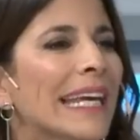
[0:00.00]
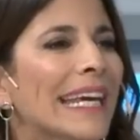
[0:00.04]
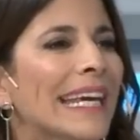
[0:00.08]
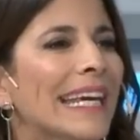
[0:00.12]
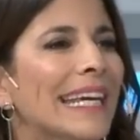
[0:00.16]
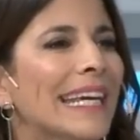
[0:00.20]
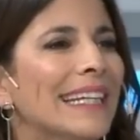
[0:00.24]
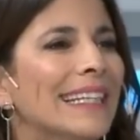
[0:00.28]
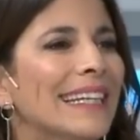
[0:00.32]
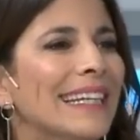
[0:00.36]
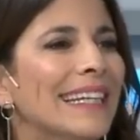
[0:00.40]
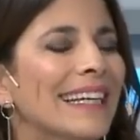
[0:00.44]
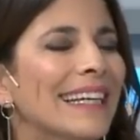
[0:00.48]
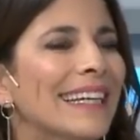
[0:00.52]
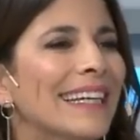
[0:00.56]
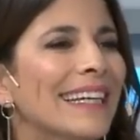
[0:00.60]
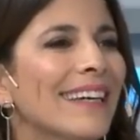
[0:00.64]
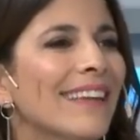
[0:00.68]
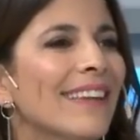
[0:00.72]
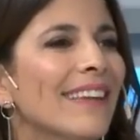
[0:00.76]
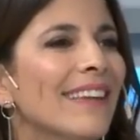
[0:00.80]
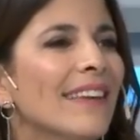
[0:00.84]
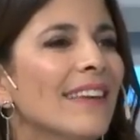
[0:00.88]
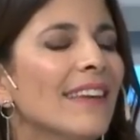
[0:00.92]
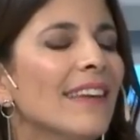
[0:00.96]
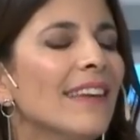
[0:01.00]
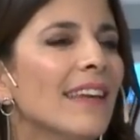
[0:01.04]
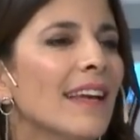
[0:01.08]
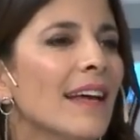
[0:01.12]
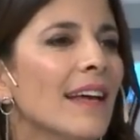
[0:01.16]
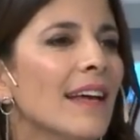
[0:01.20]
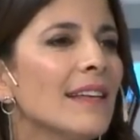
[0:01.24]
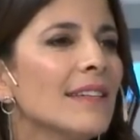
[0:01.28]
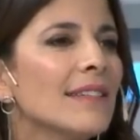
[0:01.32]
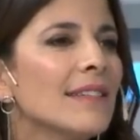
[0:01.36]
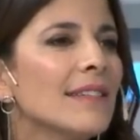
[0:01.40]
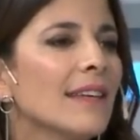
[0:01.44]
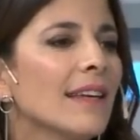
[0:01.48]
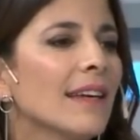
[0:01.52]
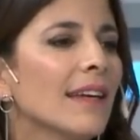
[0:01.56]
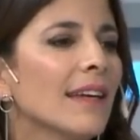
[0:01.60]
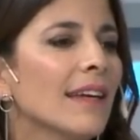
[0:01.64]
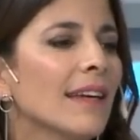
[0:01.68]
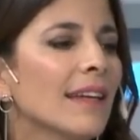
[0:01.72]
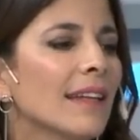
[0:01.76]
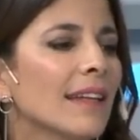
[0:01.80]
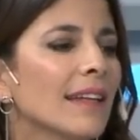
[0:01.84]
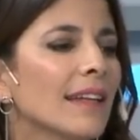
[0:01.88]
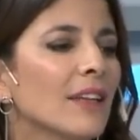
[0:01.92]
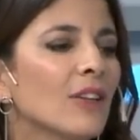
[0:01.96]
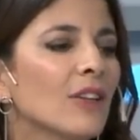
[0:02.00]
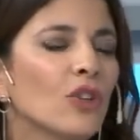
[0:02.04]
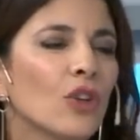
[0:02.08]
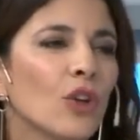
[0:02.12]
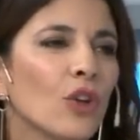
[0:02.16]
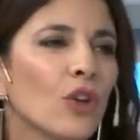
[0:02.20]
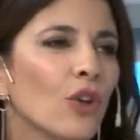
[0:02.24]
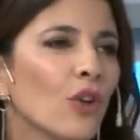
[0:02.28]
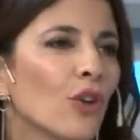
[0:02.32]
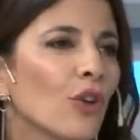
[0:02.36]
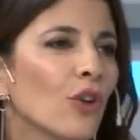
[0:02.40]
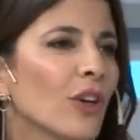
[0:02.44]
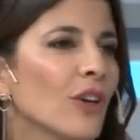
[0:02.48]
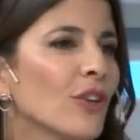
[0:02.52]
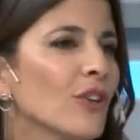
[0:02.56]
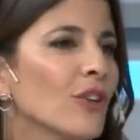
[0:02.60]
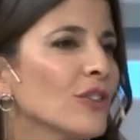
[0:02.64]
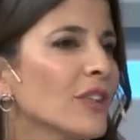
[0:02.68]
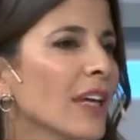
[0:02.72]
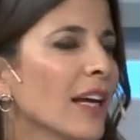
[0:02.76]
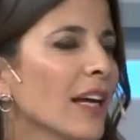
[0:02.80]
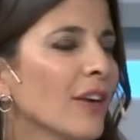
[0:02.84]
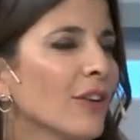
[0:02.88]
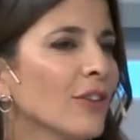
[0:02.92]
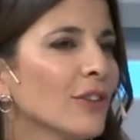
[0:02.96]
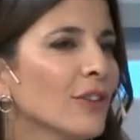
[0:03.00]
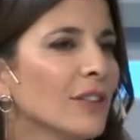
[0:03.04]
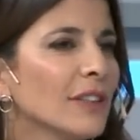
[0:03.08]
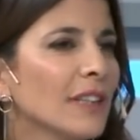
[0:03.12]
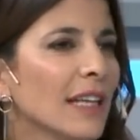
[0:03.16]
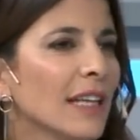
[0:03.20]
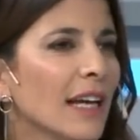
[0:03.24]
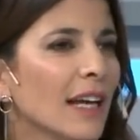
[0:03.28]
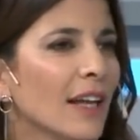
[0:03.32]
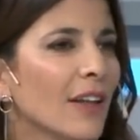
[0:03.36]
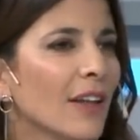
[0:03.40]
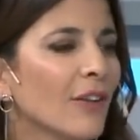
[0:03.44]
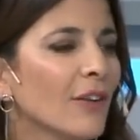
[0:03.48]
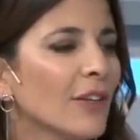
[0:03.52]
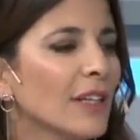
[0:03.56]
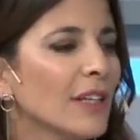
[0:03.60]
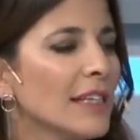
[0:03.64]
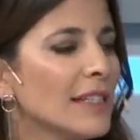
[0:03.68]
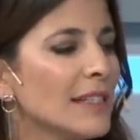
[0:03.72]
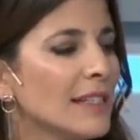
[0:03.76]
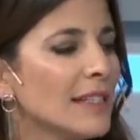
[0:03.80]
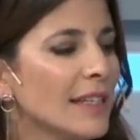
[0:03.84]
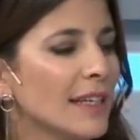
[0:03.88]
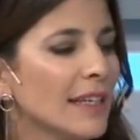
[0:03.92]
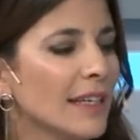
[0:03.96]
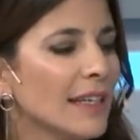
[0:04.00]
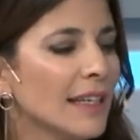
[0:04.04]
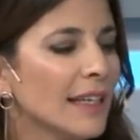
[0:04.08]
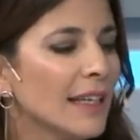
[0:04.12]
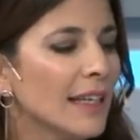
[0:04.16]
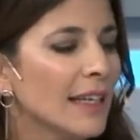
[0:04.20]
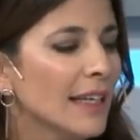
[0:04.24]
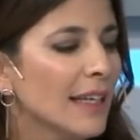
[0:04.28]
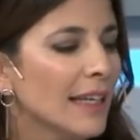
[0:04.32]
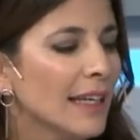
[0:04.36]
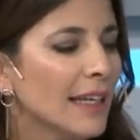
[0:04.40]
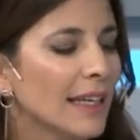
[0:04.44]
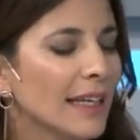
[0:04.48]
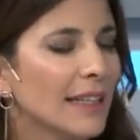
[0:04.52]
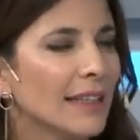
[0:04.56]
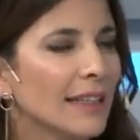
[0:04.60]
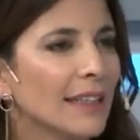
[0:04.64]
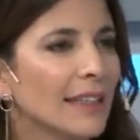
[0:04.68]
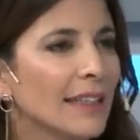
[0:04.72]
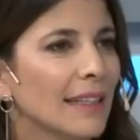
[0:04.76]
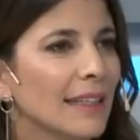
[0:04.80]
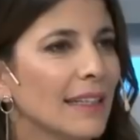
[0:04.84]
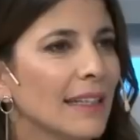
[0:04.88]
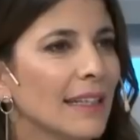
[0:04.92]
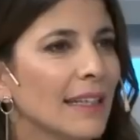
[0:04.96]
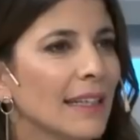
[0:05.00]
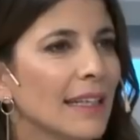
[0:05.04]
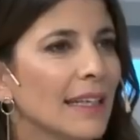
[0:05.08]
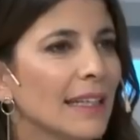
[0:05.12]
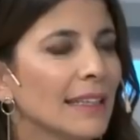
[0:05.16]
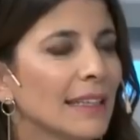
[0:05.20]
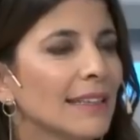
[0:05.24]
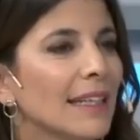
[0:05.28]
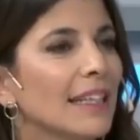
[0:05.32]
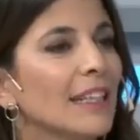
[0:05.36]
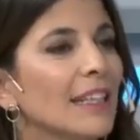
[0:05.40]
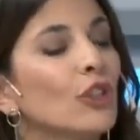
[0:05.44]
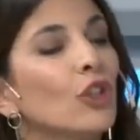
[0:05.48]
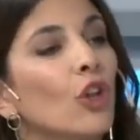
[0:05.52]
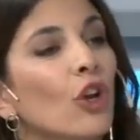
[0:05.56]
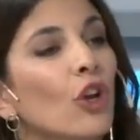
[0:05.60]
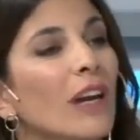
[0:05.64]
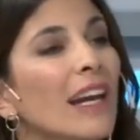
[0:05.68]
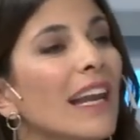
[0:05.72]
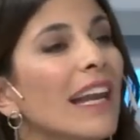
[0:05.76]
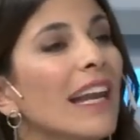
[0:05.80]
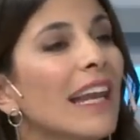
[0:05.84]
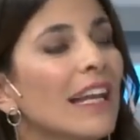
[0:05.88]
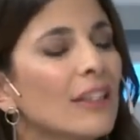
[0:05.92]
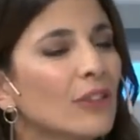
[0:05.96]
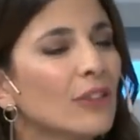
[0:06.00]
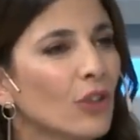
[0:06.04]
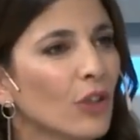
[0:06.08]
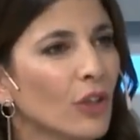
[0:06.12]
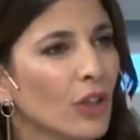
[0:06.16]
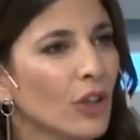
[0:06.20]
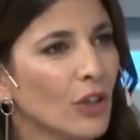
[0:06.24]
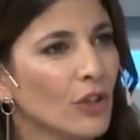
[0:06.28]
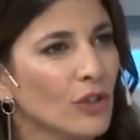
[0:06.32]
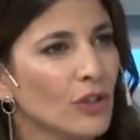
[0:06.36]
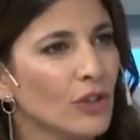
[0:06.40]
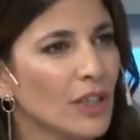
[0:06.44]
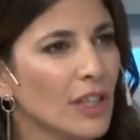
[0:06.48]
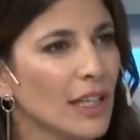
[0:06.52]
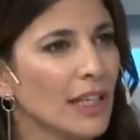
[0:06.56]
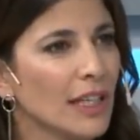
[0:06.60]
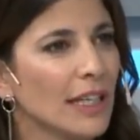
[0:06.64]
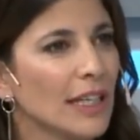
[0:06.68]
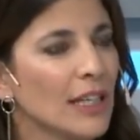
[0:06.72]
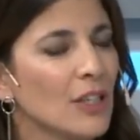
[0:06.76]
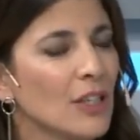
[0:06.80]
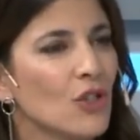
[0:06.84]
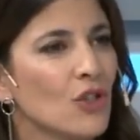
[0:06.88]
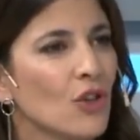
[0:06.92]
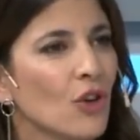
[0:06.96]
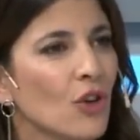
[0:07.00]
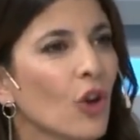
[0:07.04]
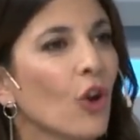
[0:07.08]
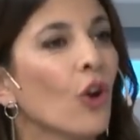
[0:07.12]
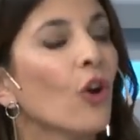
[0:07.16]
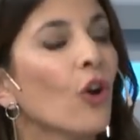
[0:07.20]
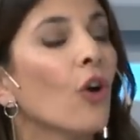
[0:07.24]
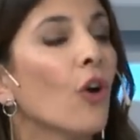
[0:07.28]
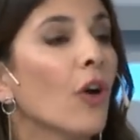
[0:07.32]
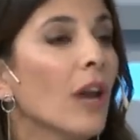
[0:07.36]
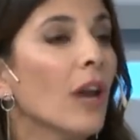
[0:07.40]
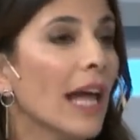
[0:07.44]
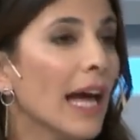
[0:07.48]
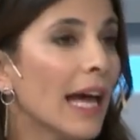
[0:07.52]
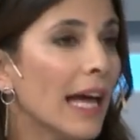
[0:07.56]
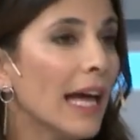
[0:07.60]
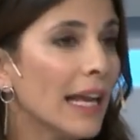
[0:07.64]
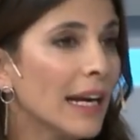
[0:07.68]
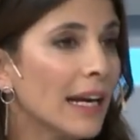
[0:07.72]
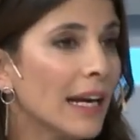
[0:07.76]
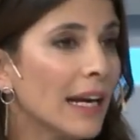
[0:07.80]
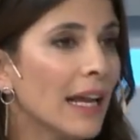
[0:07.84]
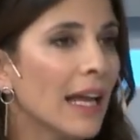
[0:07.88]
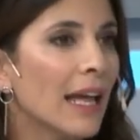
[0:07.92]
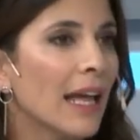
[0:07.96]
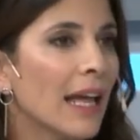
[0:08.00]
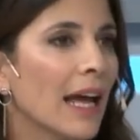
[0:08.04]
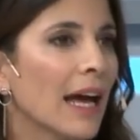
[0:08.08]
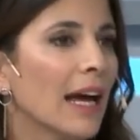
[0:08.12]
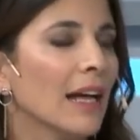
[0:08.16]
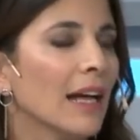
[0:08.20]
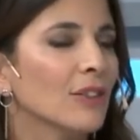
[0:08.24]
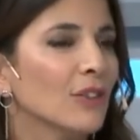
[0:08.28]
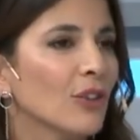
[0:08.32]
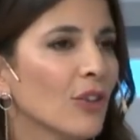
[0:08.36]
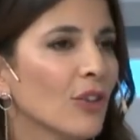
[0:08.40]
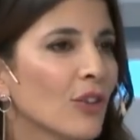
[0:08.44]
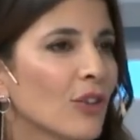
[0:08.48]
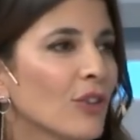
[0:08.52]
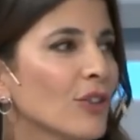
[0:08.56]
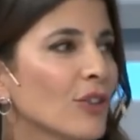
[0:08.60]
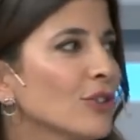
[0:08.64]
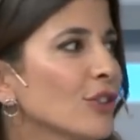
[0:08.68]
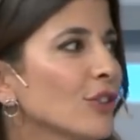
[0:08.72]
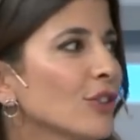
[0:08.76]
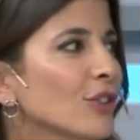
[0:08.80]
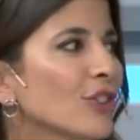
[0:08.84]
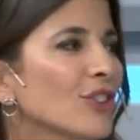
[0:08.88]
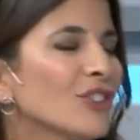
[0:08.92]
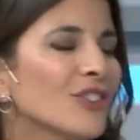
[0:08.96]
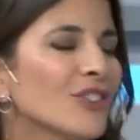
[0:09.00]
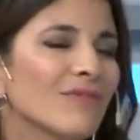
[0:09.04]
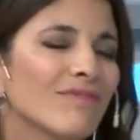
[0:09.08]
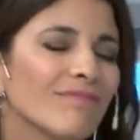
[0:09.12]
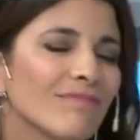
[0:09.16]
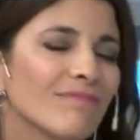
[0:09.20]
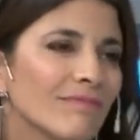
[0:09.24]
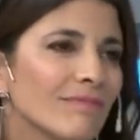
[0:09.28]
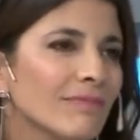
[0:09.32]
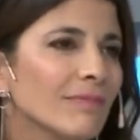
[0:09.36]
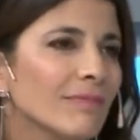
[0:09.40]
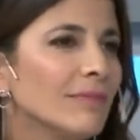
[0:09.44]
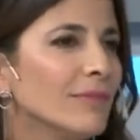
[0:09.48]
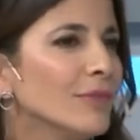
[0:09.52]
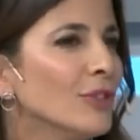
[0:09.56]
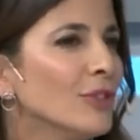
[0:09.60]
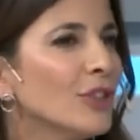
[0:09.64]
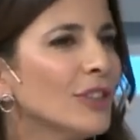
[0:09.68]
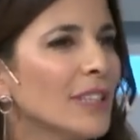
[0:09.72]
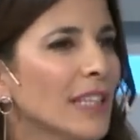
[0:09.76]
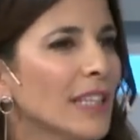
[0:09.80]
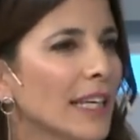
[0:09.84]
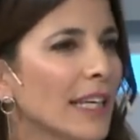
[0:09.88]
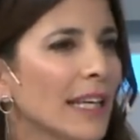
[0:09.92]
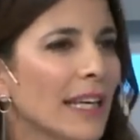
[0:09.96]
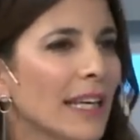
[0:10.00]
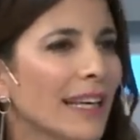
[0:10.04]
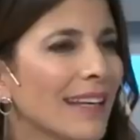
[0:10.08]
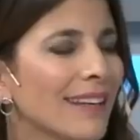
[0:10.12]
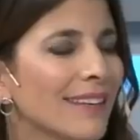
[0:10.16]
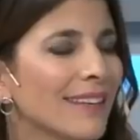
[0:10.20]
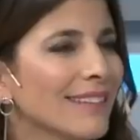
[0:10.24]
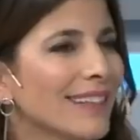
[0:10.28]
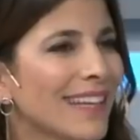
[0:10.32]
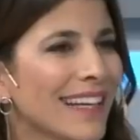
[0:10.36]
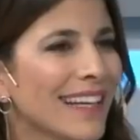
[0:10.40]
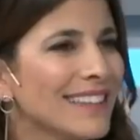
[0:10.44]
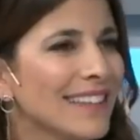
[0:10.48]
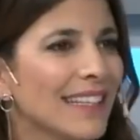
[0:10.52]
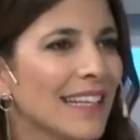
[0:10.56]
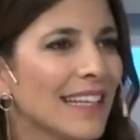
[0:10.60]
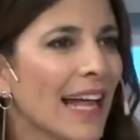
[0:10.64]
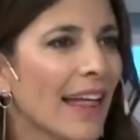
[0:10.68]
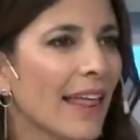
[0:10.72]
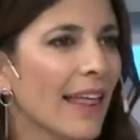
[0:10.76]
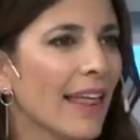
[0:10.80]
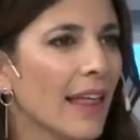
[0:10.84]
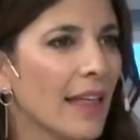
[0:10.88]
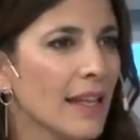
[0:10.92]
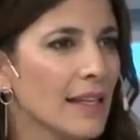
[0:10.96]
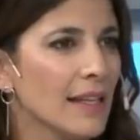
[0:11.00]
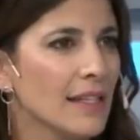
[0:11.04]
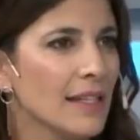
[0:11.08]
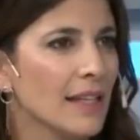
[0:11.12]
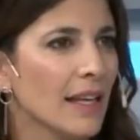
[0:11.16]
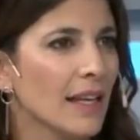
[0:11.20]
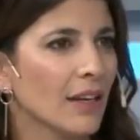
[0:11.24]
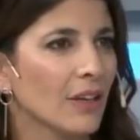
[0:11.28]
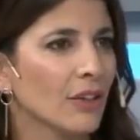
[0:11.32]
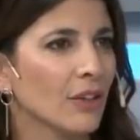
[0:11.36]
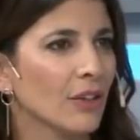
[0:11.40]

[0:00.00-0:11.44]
Este, ¿Qué dirías que de todo lo que nos han contado y ese, este, ese lindo relato que nos han hecho escolar a todos nosotros, no tiene casi nada de cierto.